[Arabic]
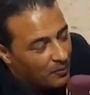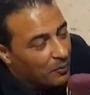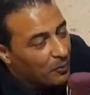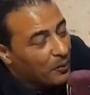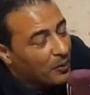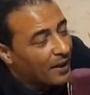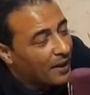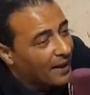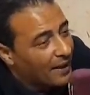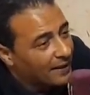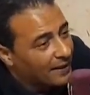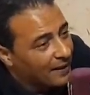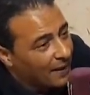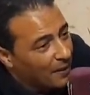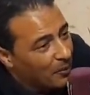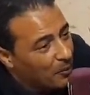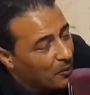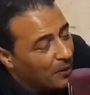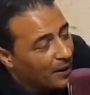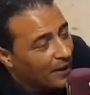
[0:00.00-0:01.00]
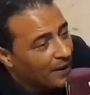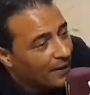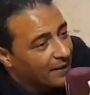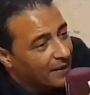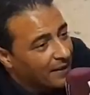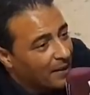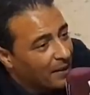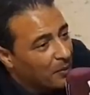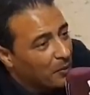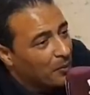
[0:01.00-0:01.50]
امي راضية امي
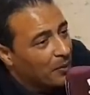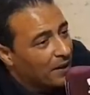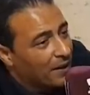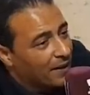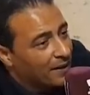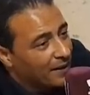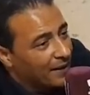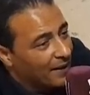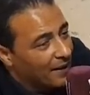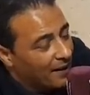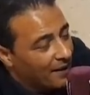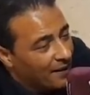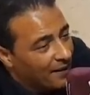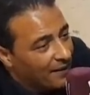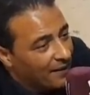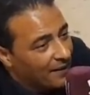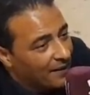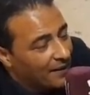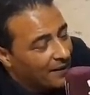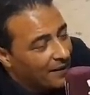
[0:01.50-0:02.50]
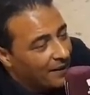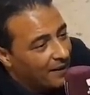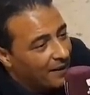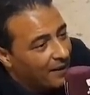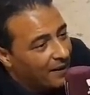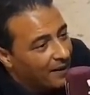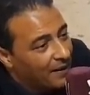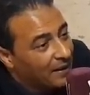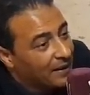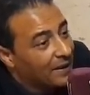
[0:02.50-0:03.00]
راضية امي راضية نعم
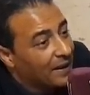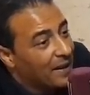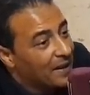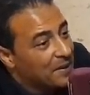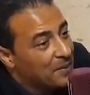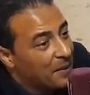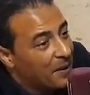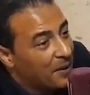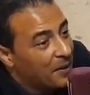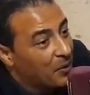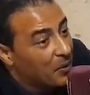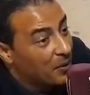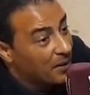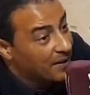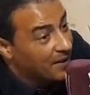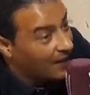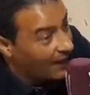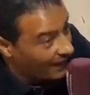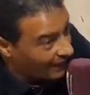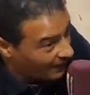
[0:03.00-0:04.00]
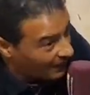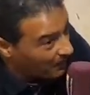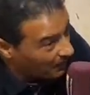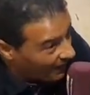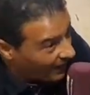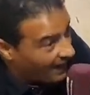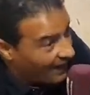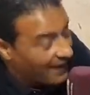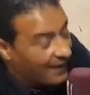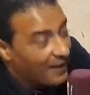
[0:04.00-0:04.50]
الله سبحانه وتعالى
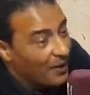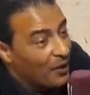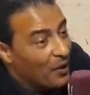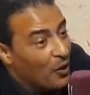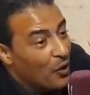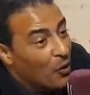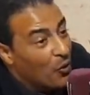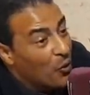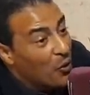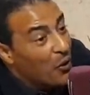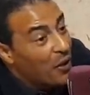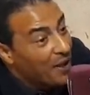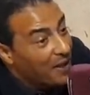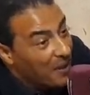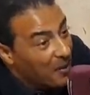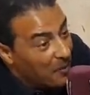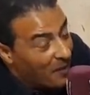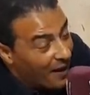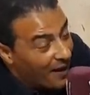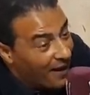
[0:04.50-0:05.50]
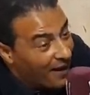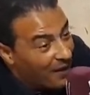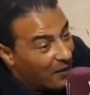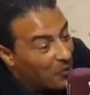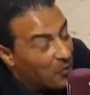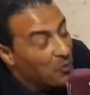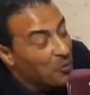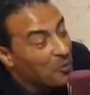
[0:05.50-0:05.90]
معاك وحنا معاك